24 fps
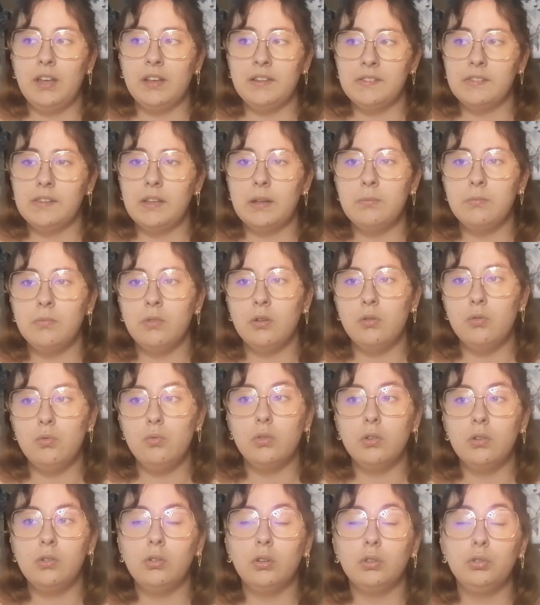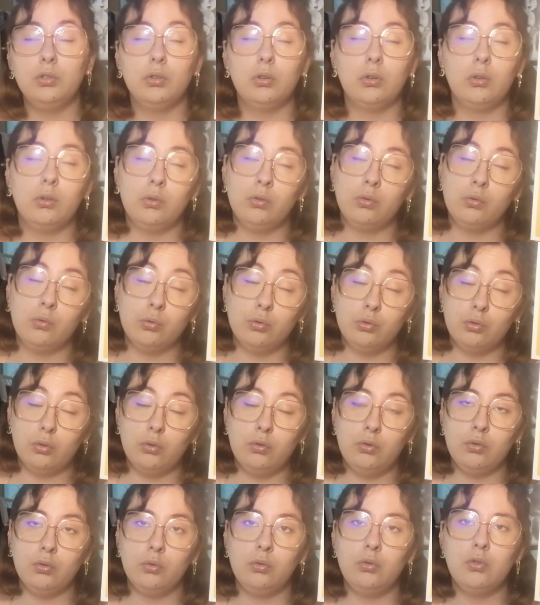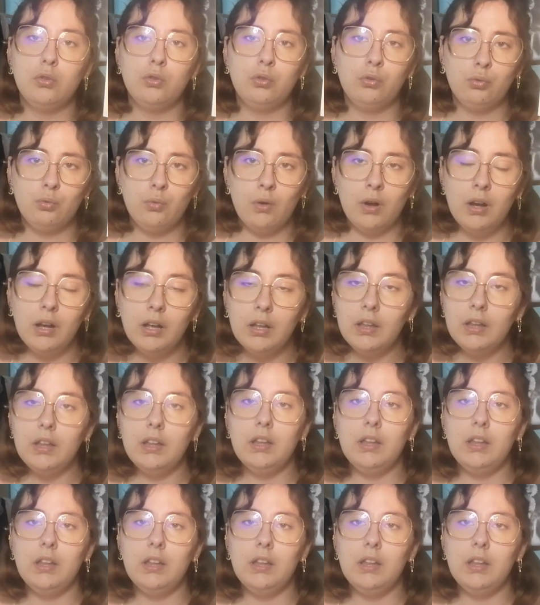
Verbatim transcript: d'harcèlement ou encore de reconstruction de soi